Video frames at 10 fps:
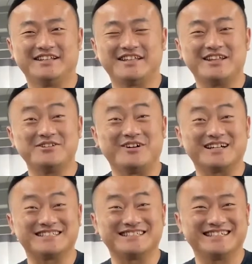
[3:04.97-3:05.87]

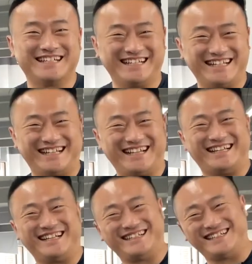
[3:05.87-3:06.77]
Кстати, одного звали
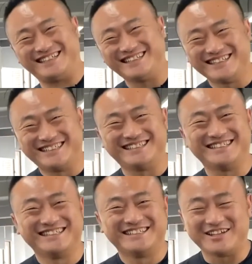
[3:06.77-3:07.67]

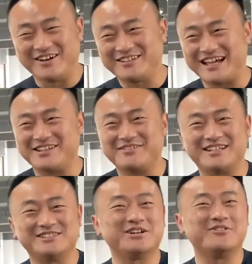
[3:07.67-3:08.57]
Дэнни. Дэнни и
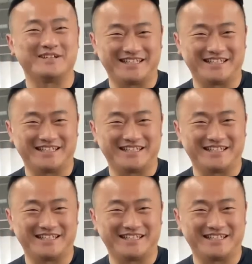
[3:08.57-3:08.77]
Джои.